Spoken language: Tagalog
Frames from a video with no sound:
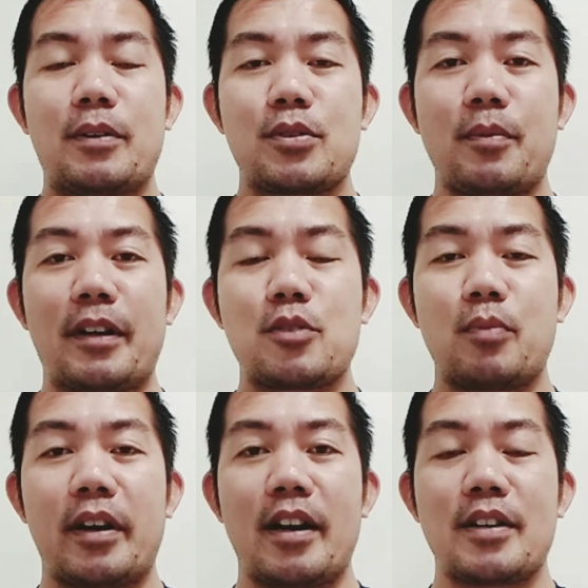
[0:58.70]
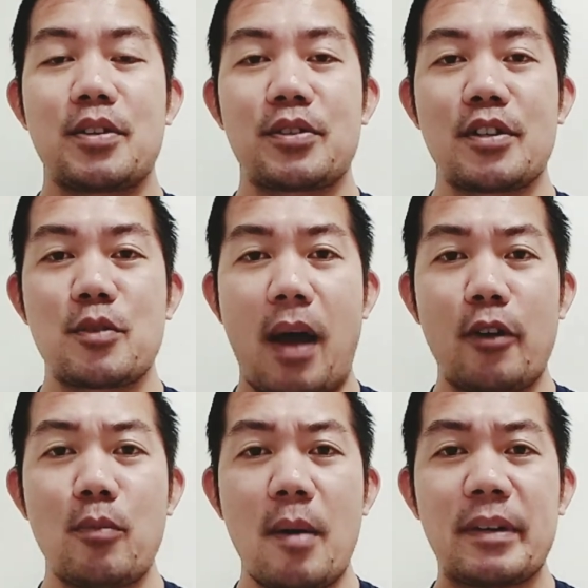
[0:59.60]
Diyos, amigas, brothers and sisters,
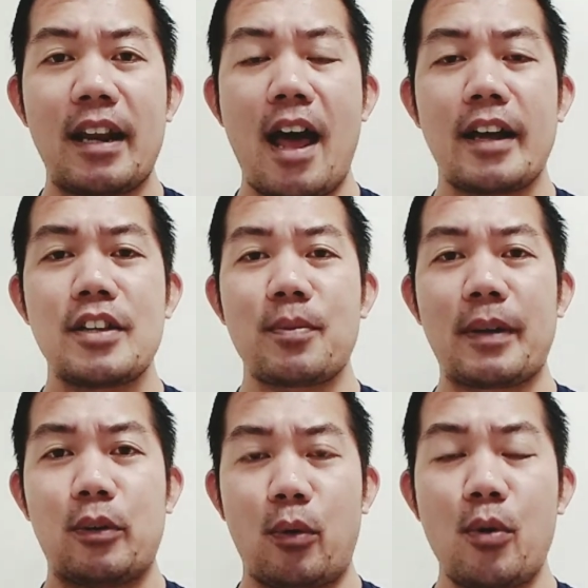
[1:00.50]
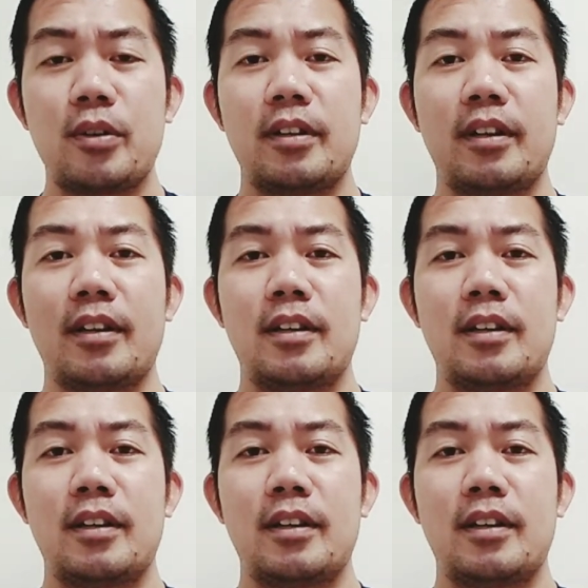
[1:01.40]
paano ba manalangin sa Panginoon?